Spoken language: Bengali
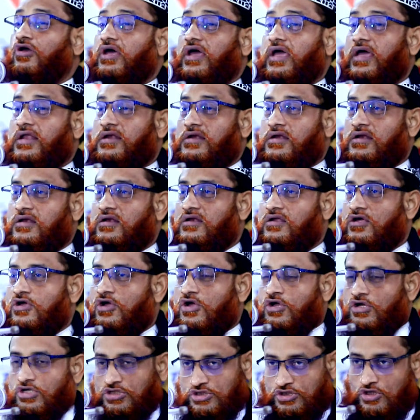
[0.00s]
করেন
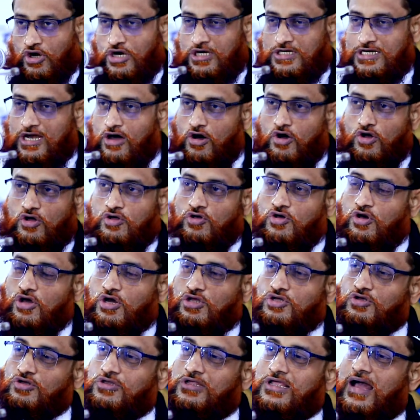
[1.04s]
ছয়টা অক্ষর
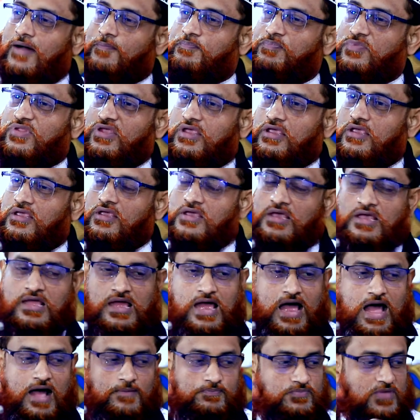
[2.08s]
যদি আপনি
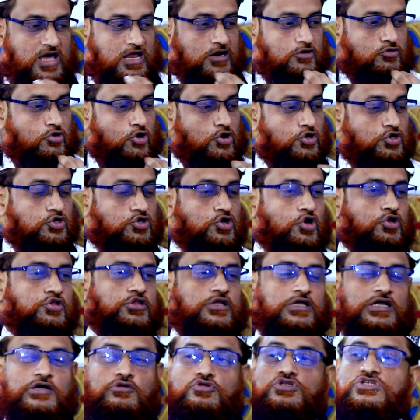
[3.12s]
আপনার কণ্ঠ
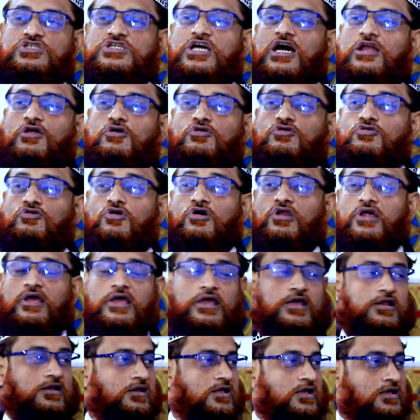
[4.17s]
থেকে উচ্চারণ
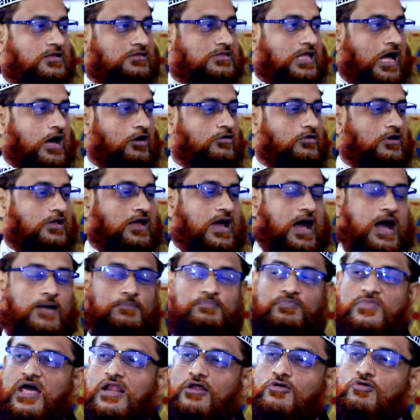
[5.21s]
করেন তাহলে
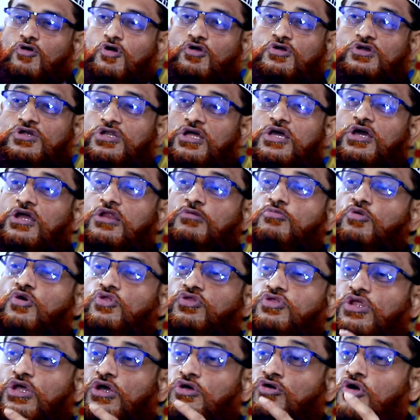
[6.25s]
আপনার কণ্ঠের
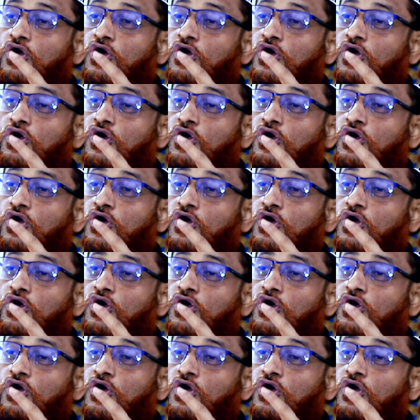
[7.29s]
মধ্যে